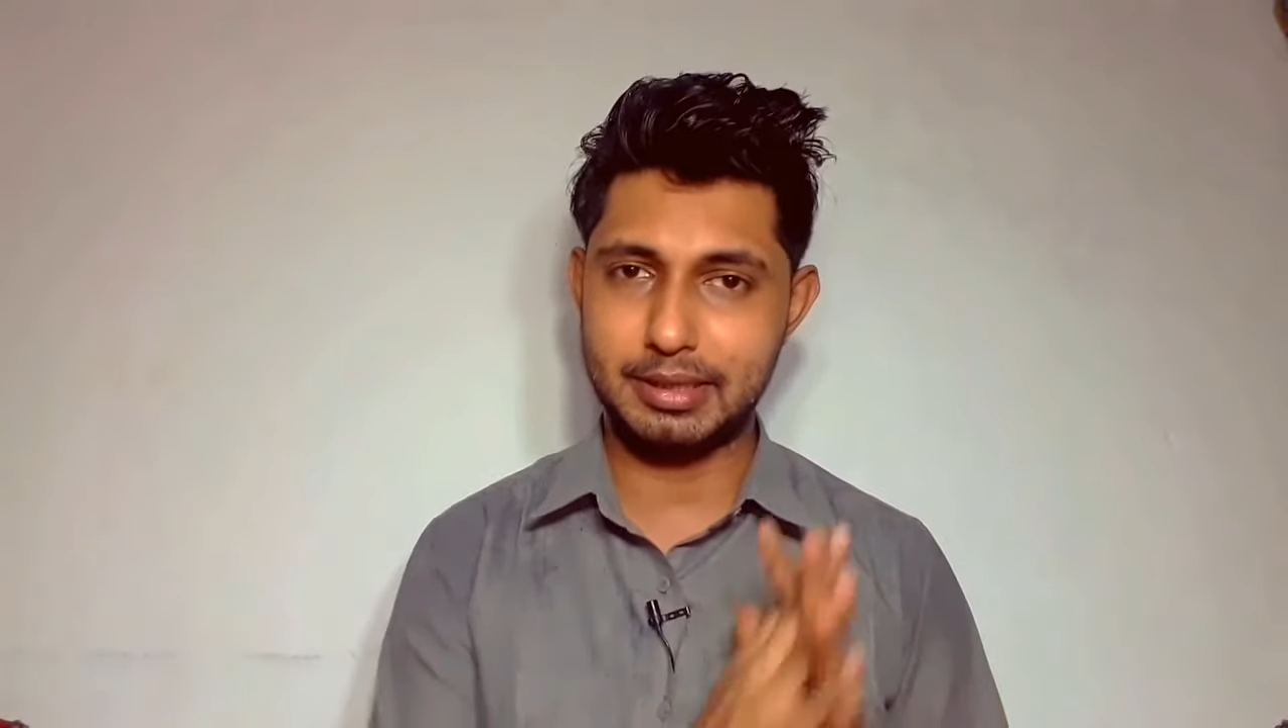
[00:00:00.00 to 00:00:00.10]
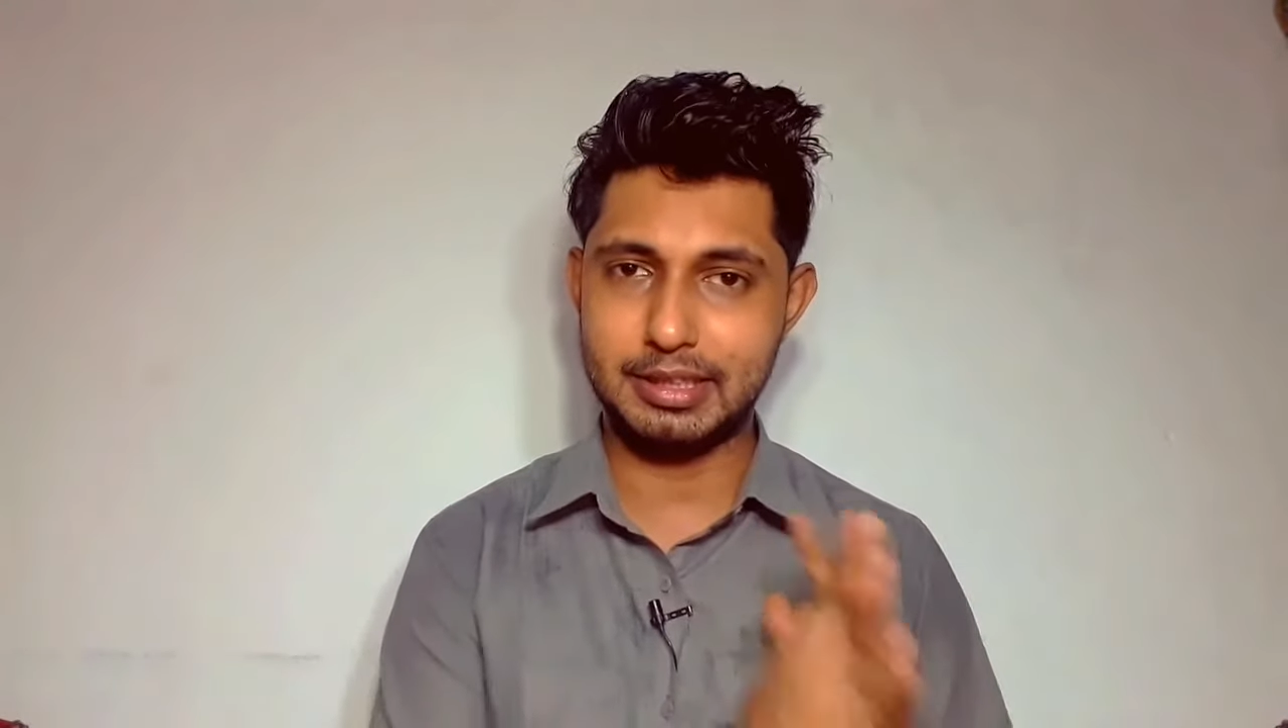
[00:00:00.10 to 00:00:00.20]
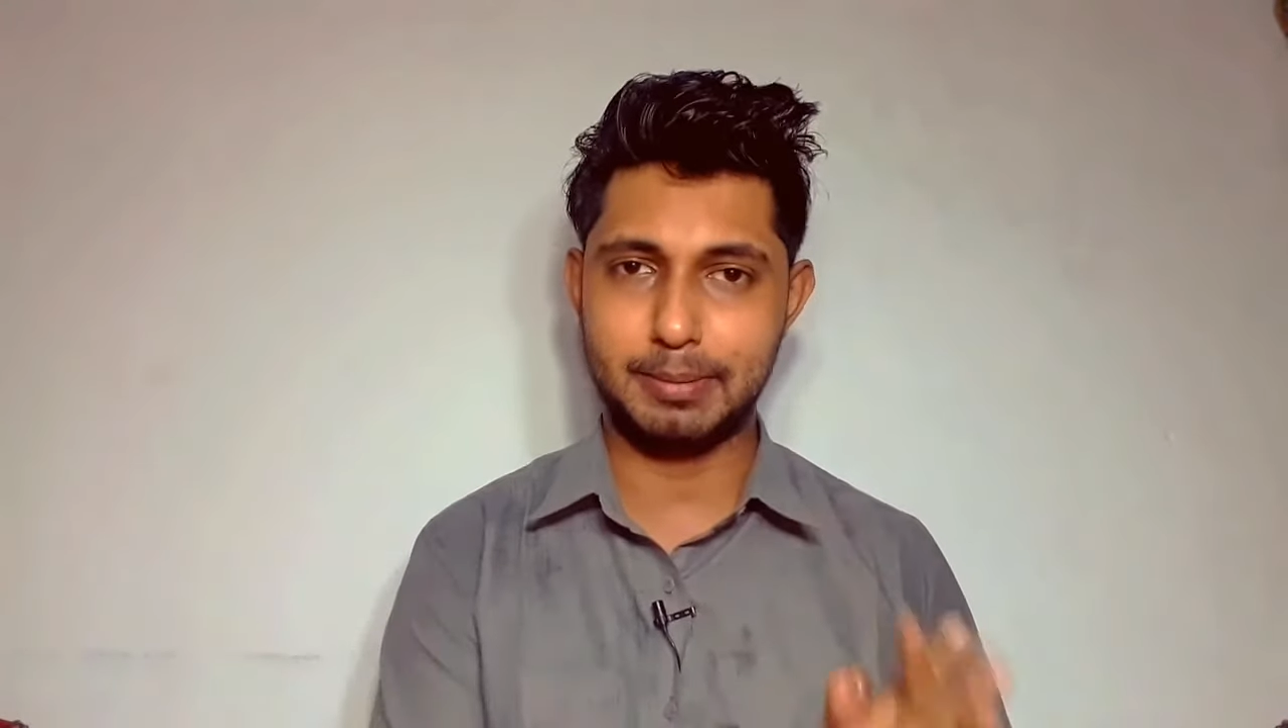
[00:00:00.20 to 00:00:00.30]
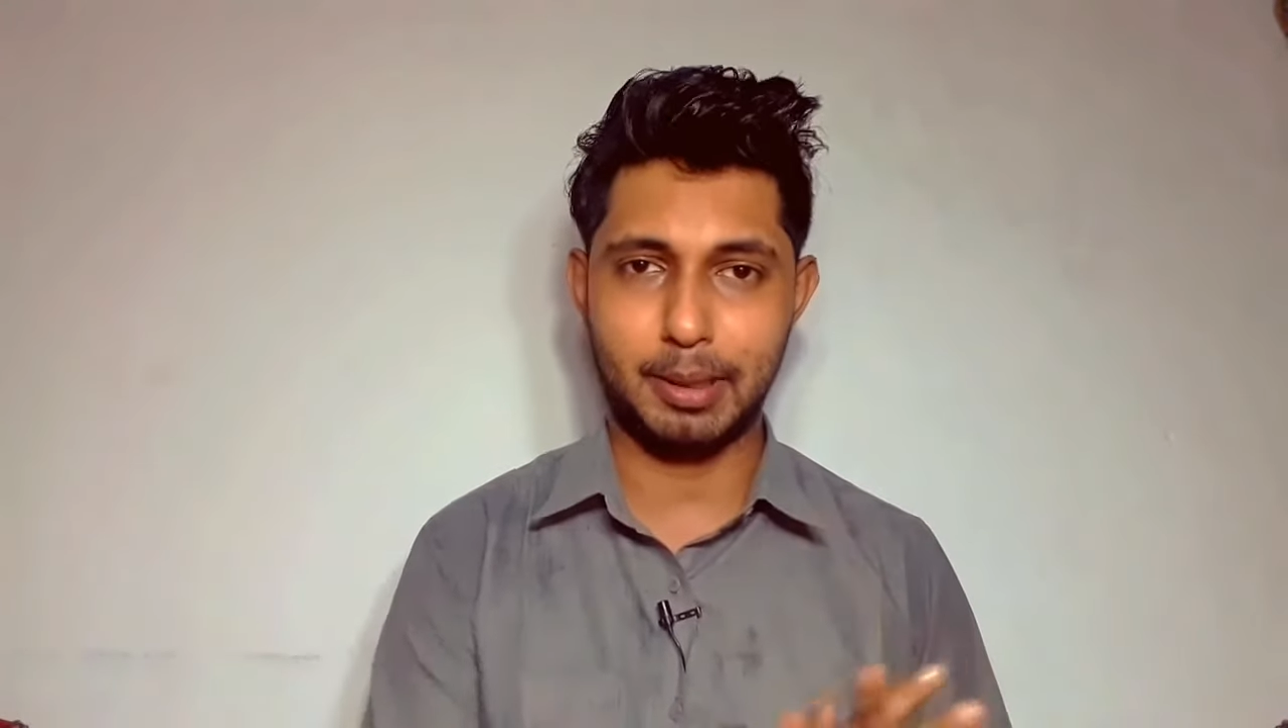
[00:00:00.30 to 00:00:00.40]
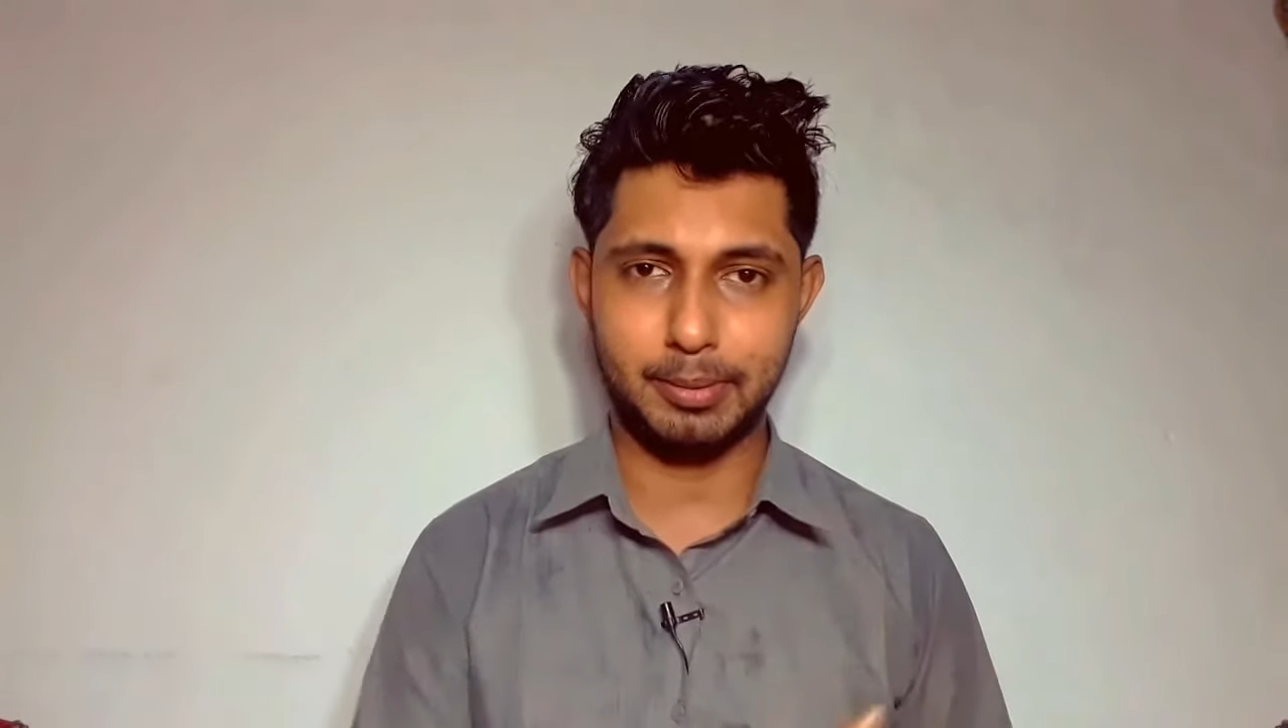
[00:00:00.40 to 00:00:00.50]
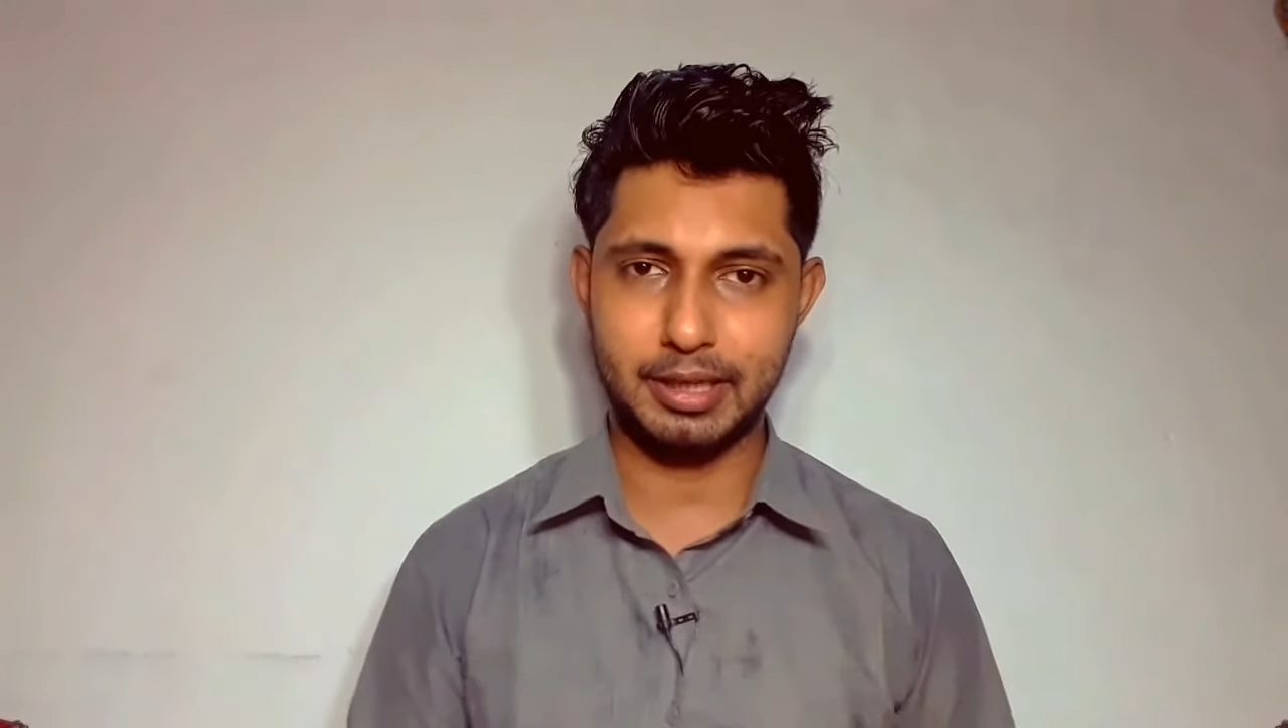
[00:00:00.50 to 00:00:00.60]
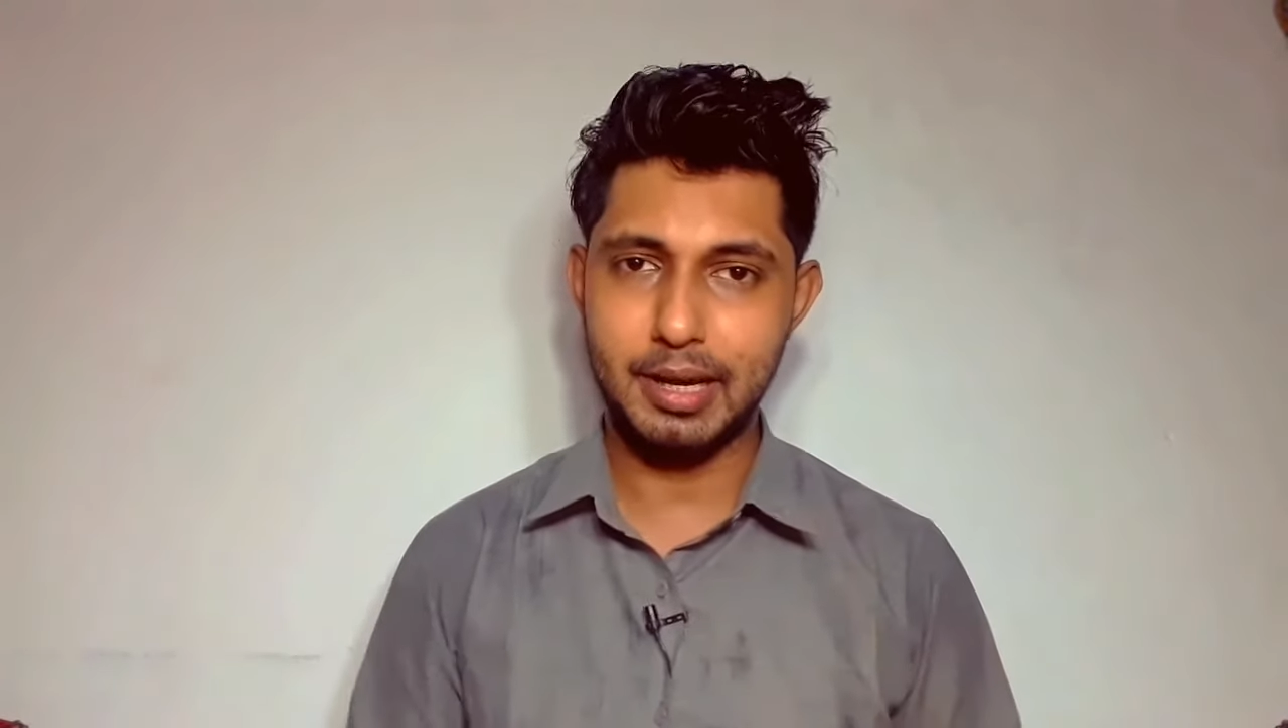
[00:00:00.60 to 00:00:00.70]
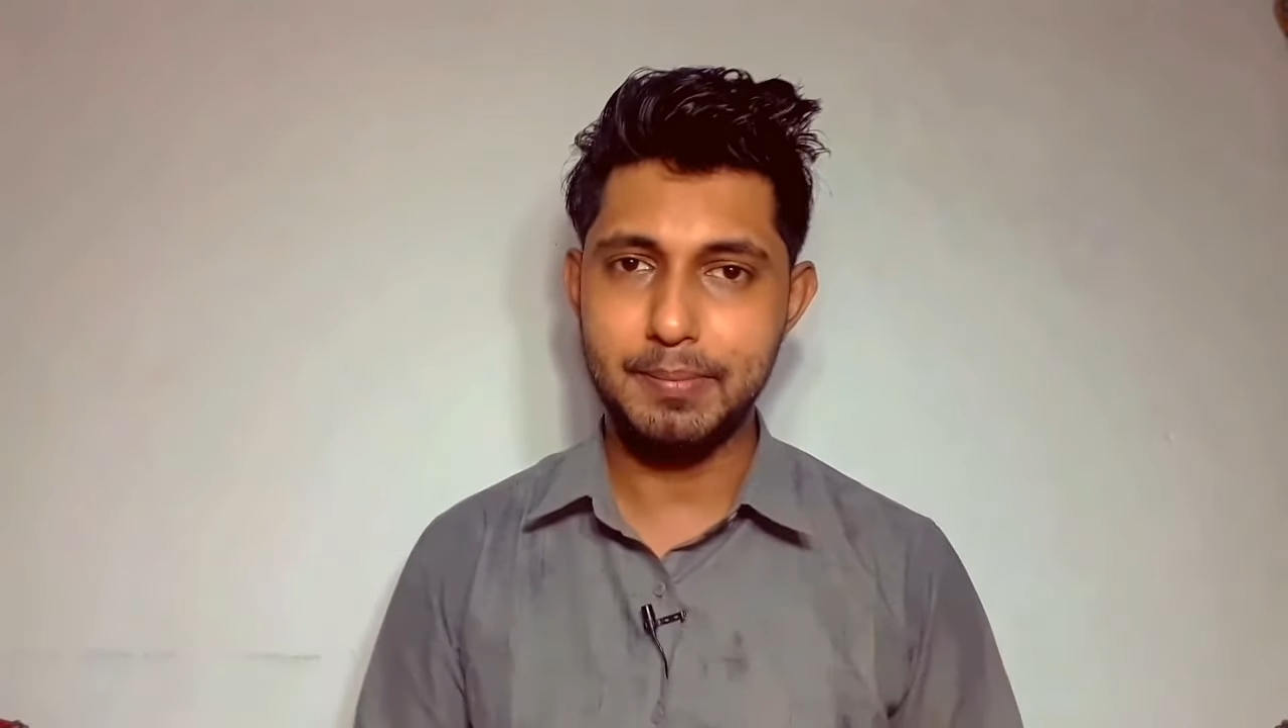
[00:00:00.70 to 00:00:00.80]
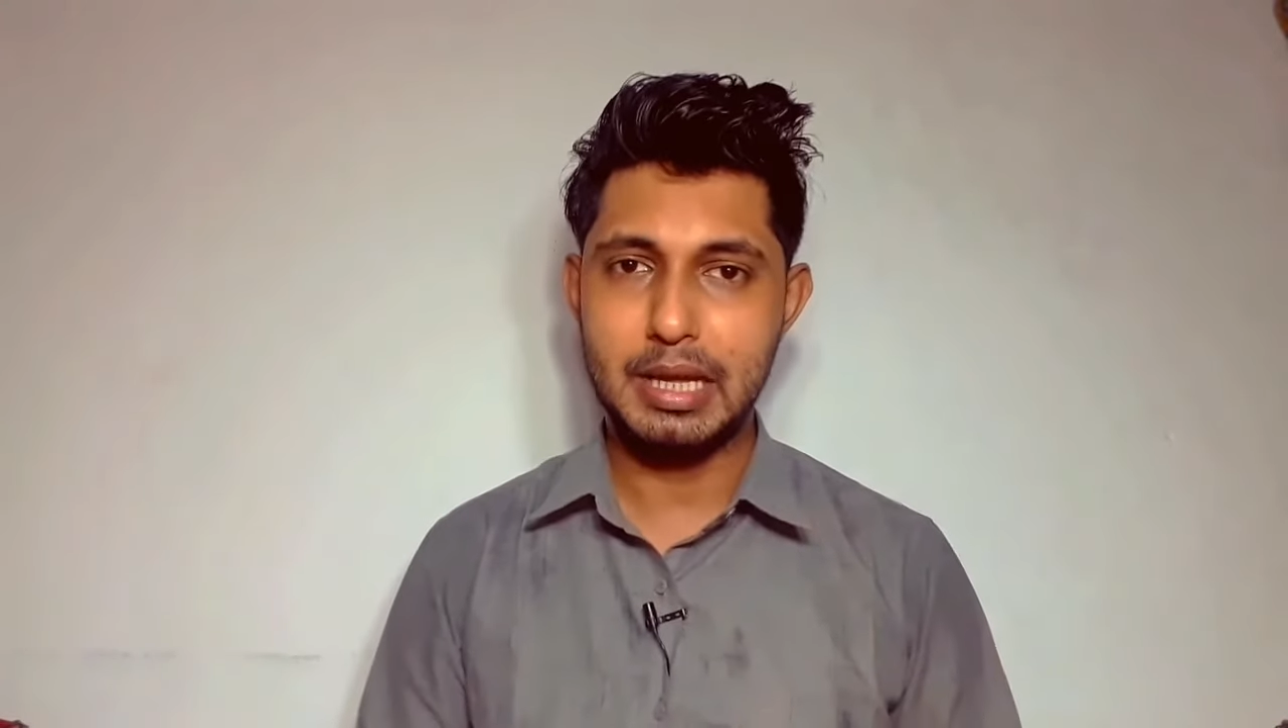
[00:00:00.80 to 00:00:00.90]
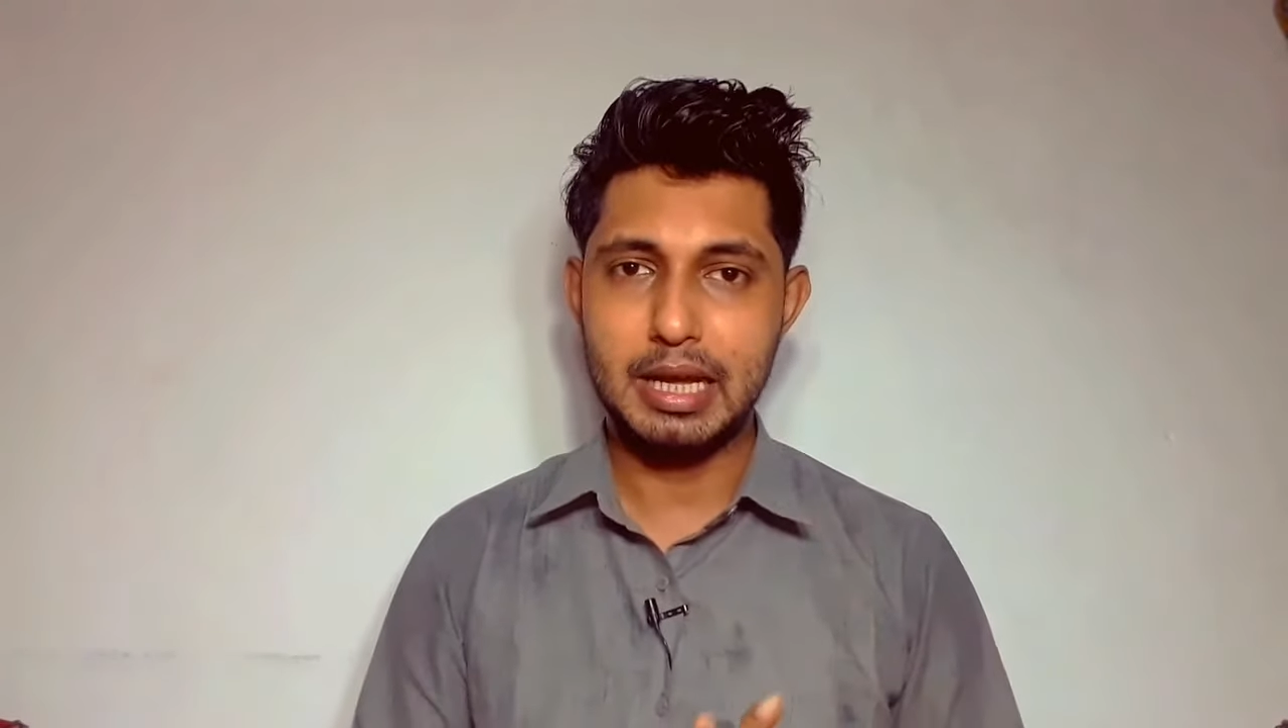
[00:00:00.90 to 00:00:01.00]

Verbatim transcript: বা দিতে পারবেন না